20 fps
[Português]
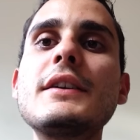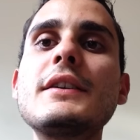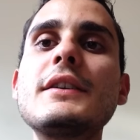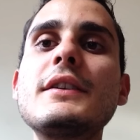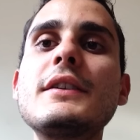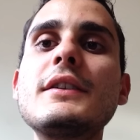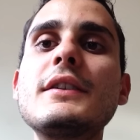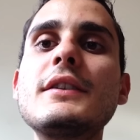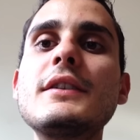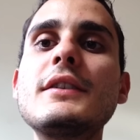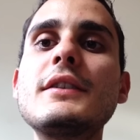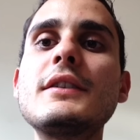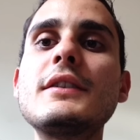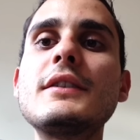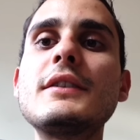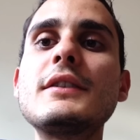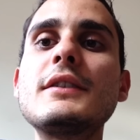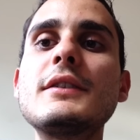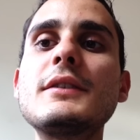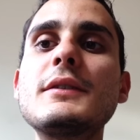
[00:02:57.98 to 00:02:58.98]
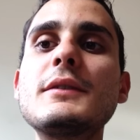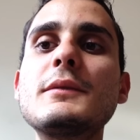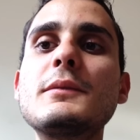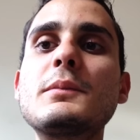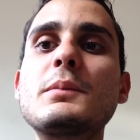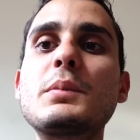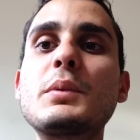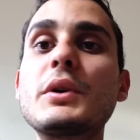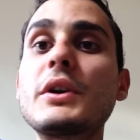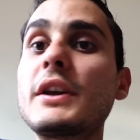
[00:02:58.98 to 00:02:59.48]
e
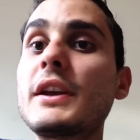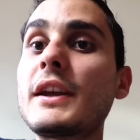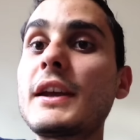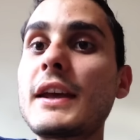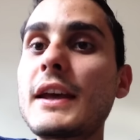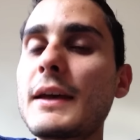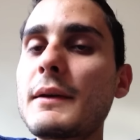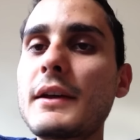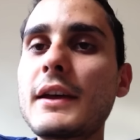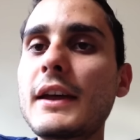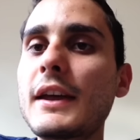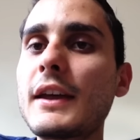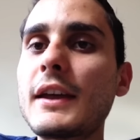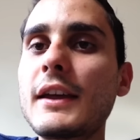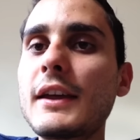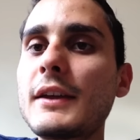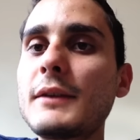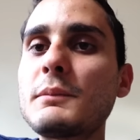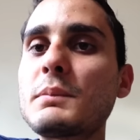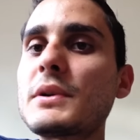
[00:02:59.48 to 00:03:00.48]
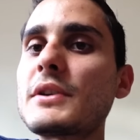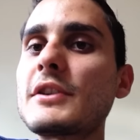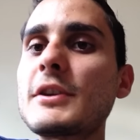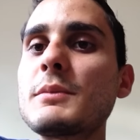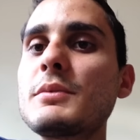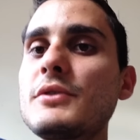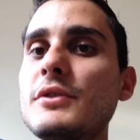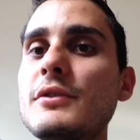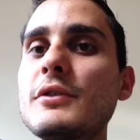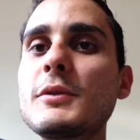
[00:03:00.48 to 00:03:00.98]
porque é, é,
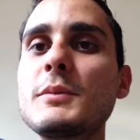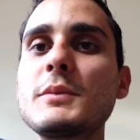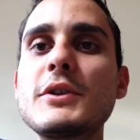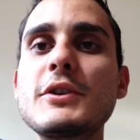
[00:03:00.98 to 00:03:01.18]
imperceptível